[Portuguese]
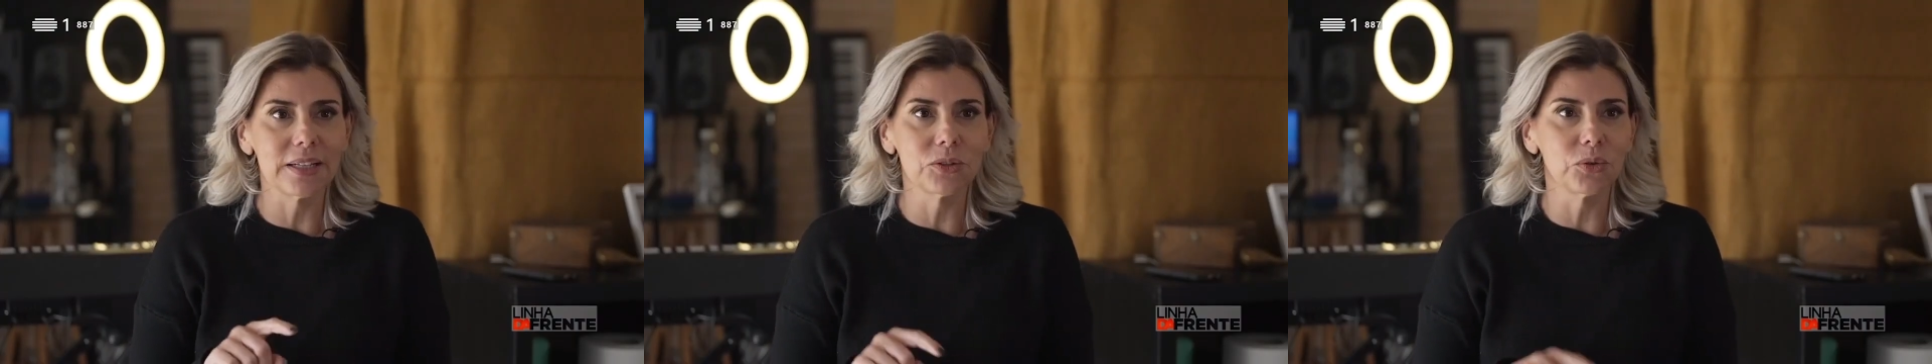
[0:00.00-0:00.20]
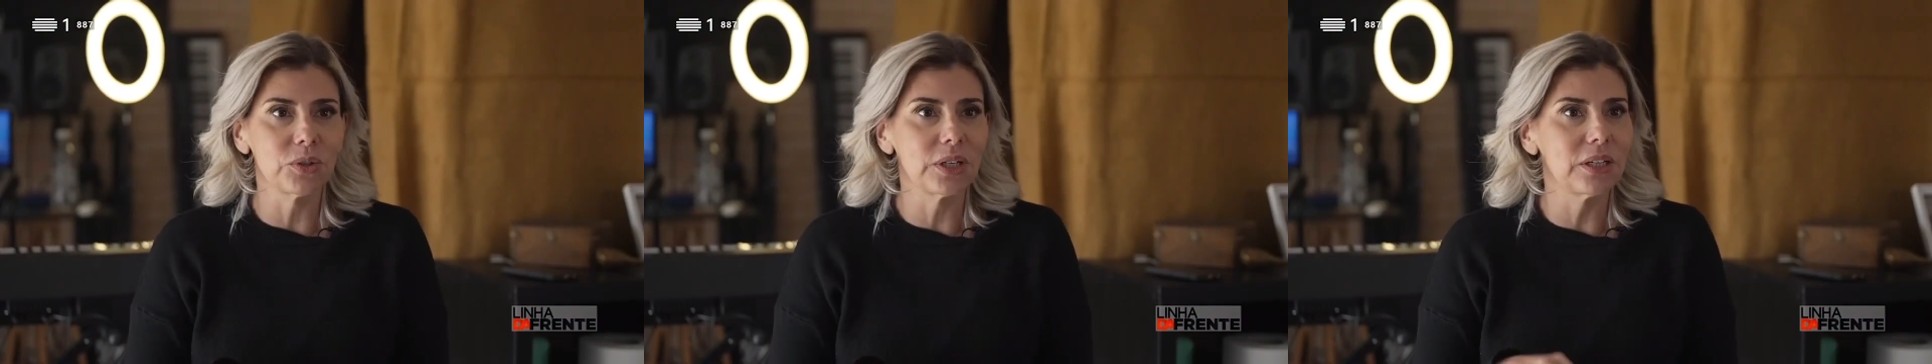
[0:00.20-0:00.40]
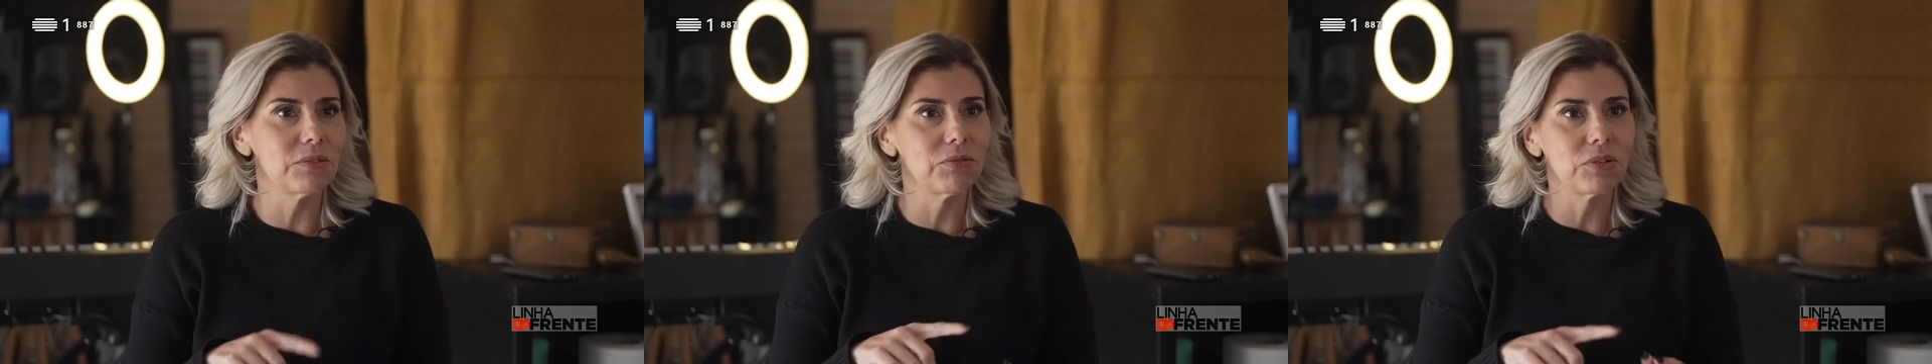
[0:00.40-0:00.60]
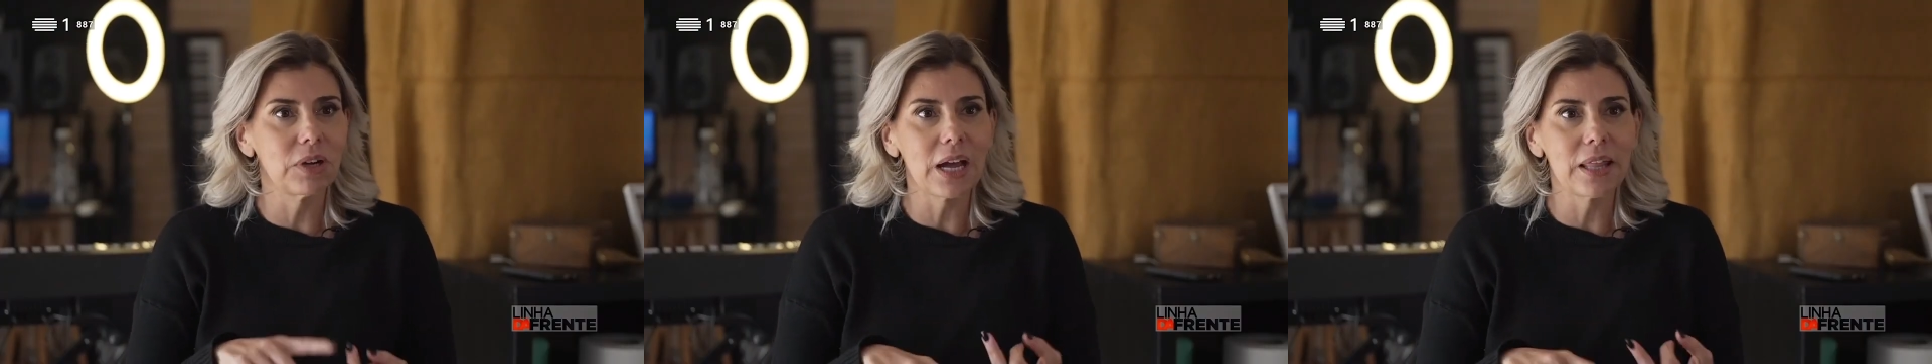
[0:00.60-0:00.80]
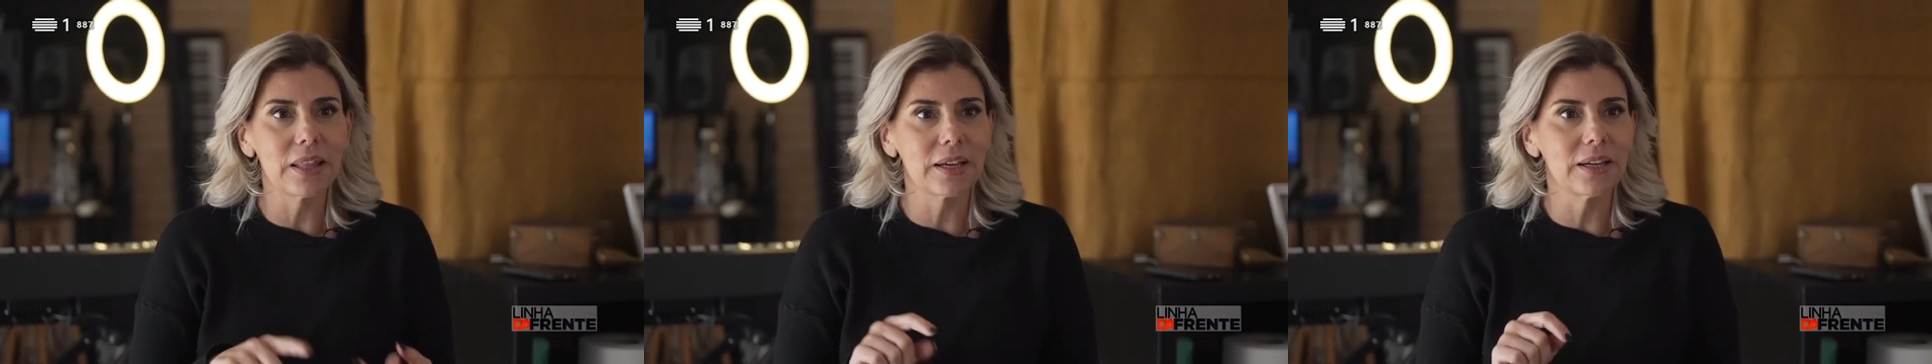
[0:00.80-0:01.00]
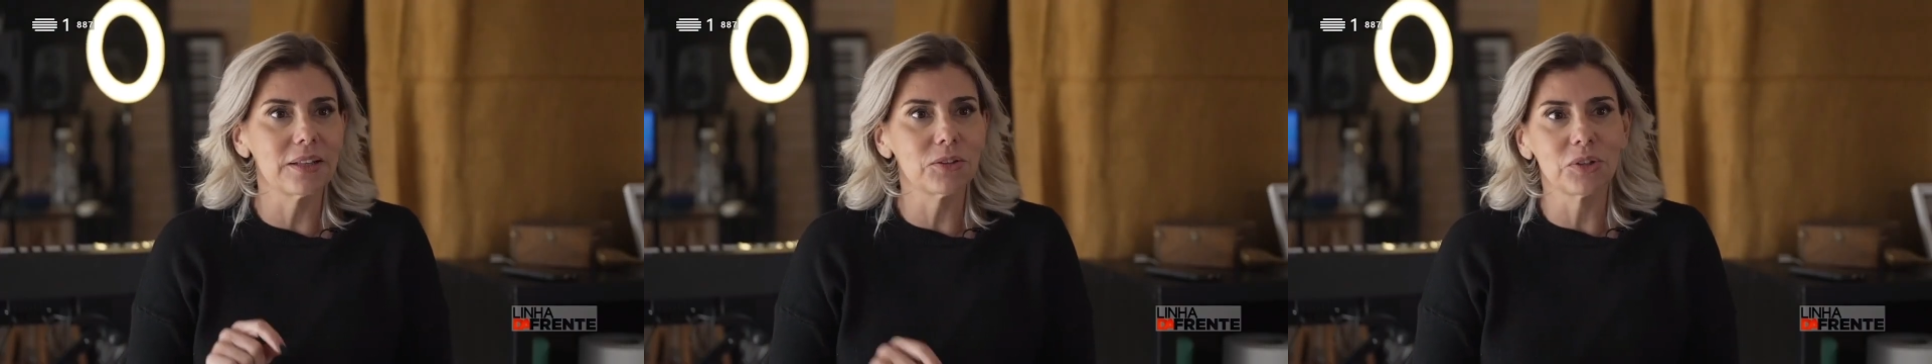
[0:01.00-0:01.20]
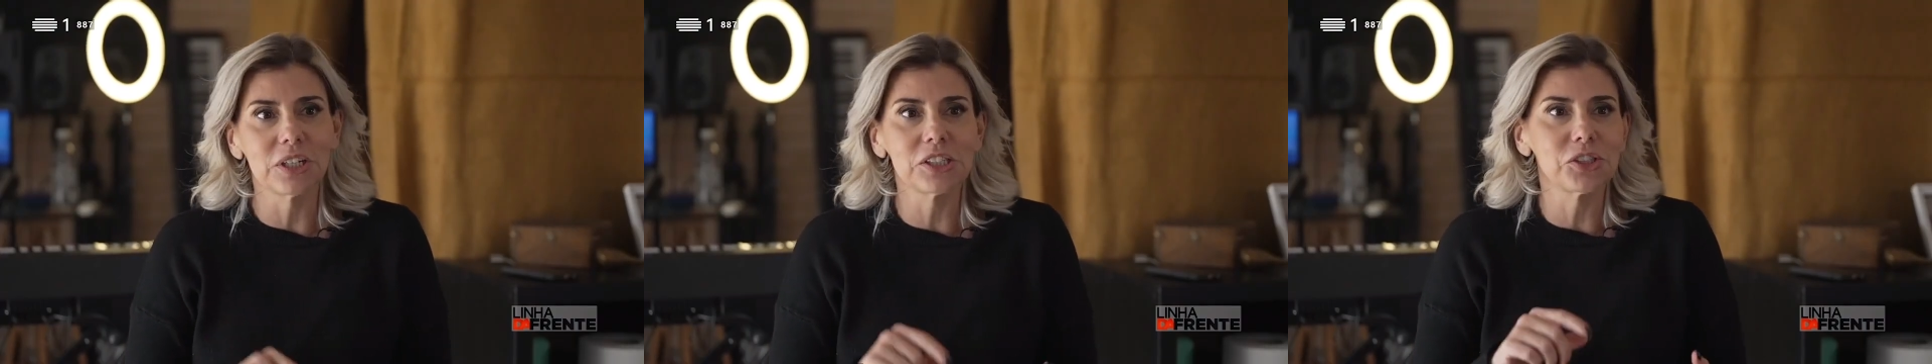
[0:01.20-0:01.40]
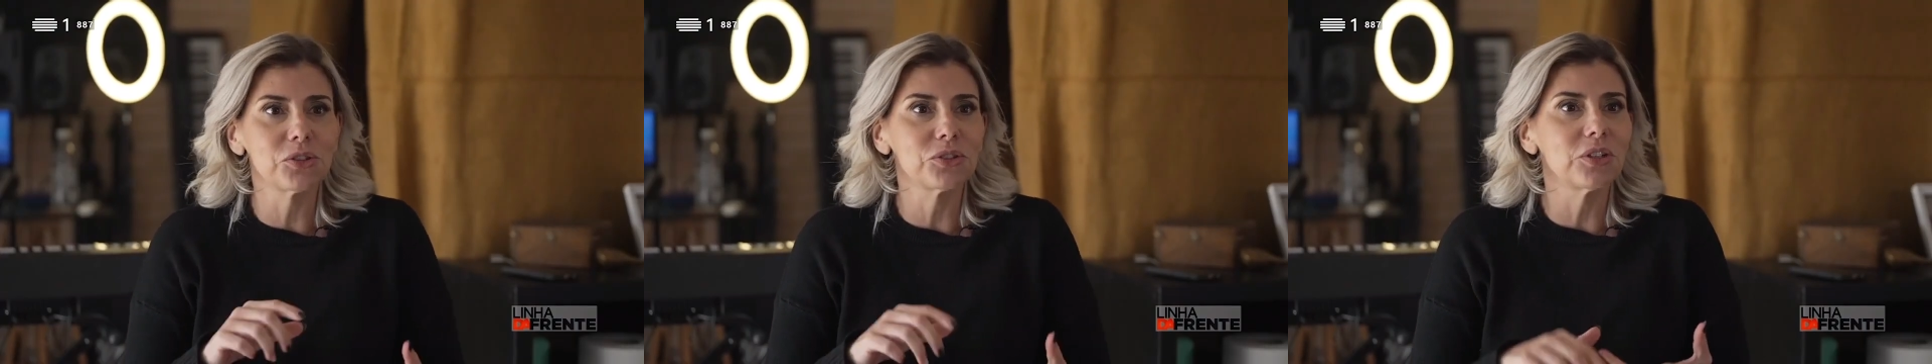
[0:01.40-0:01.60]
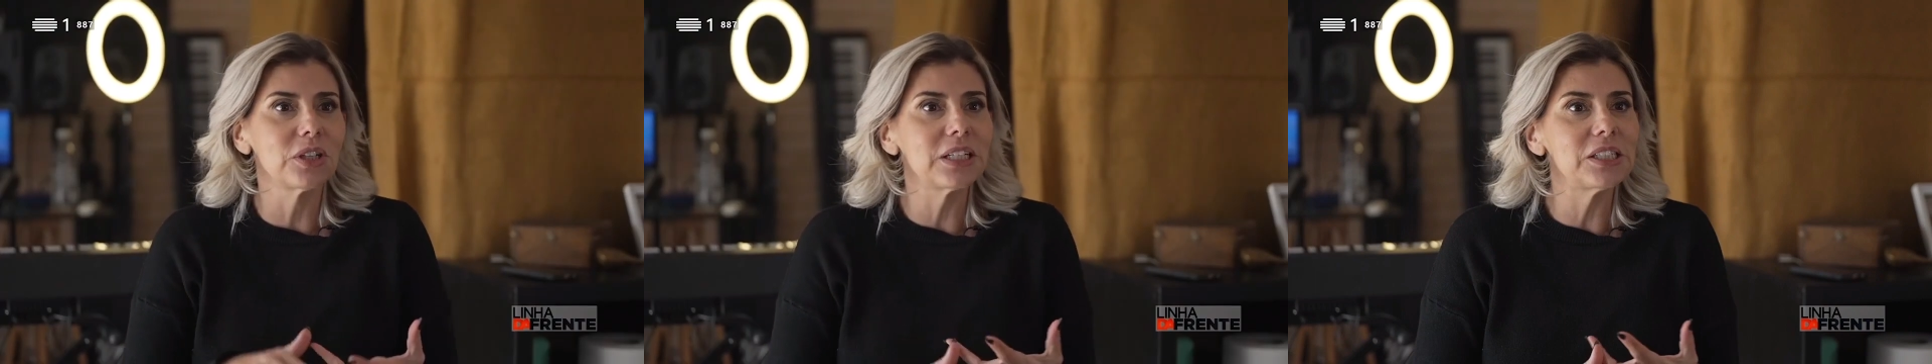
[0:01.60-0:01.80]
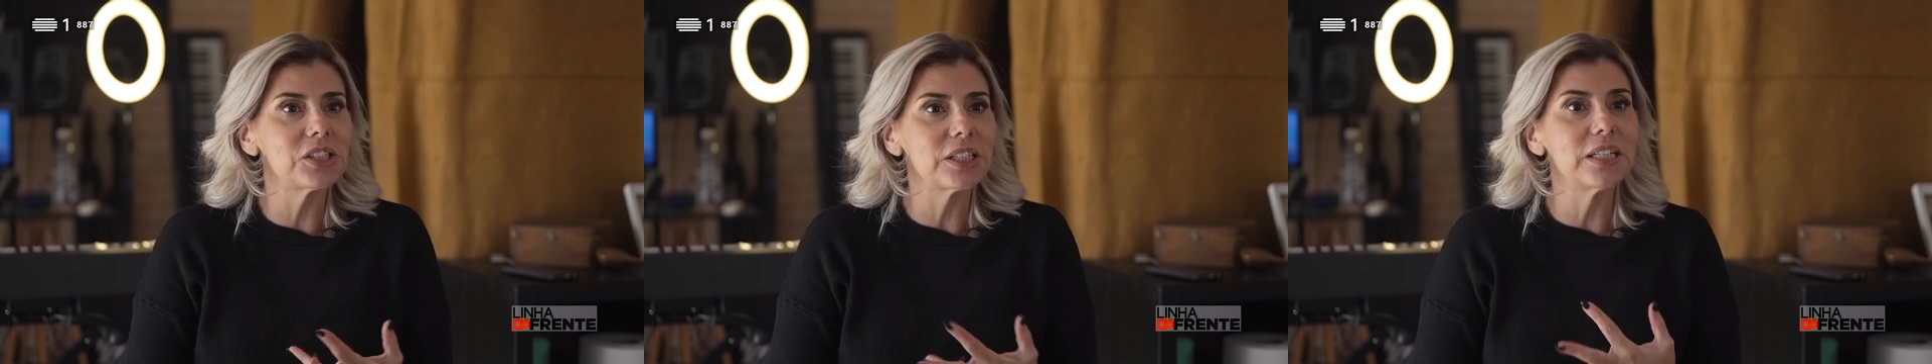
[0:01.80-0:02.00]
cantora e advogada, cantora e
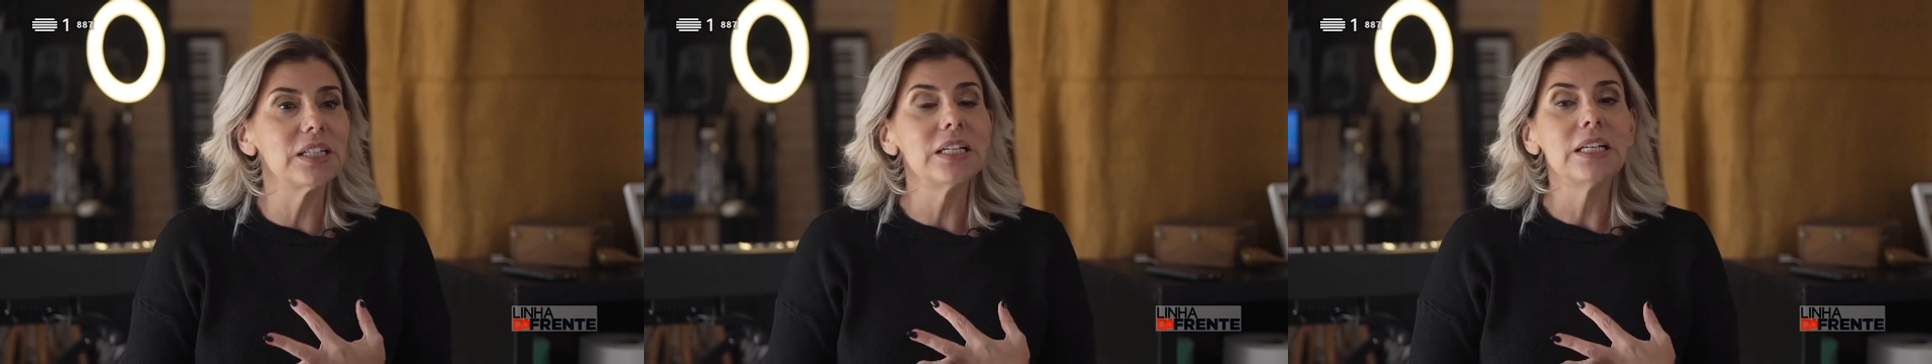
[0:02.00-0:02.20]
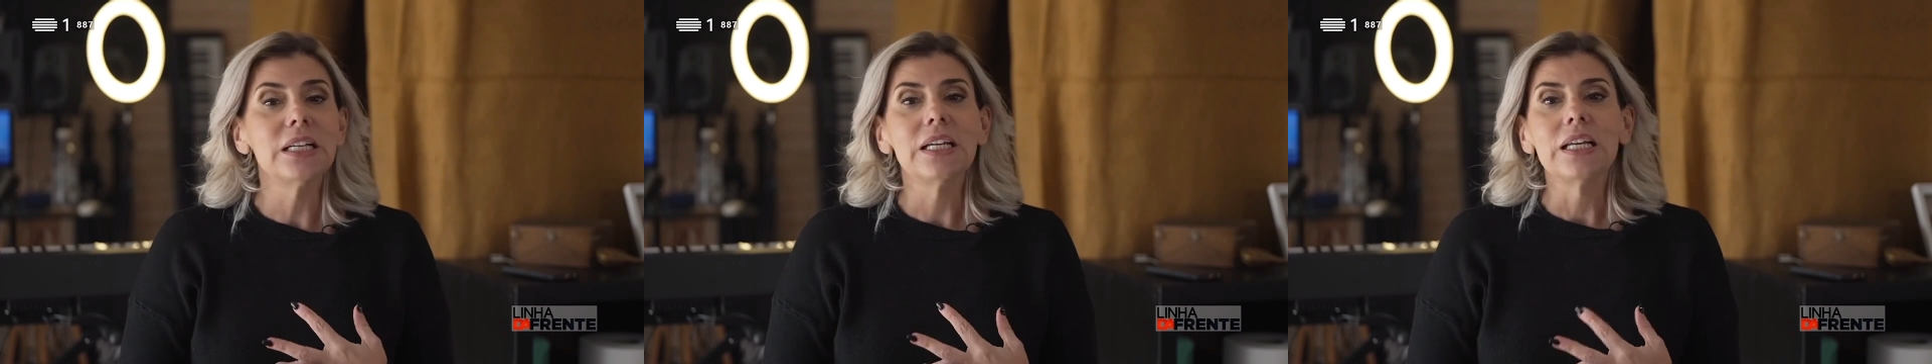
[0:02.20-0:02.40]
jornalista.